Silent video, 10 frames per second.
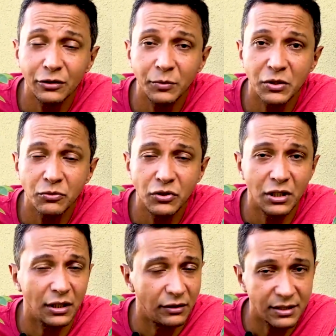no mesmo
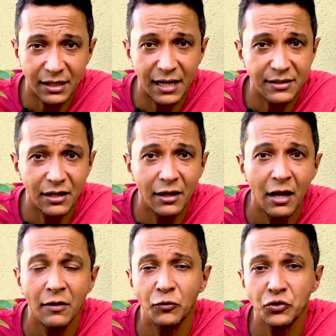dia. Nesse caso aí,
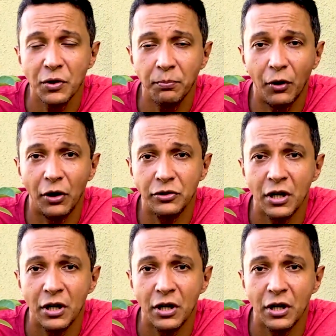você pode.